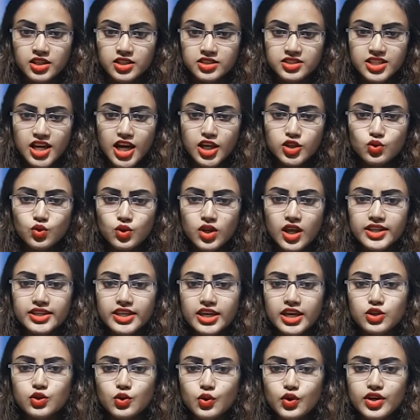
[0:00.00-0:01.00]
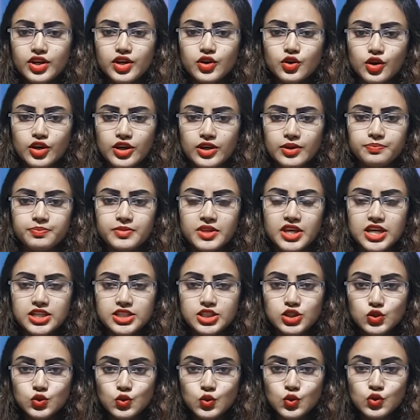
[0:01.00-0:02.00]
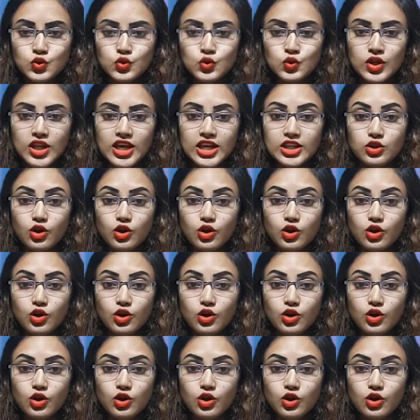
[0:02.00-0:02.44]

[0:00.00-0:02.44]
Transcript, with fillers: যা তুলা দিয়ে তৈরি নয় এটি তুলতুলে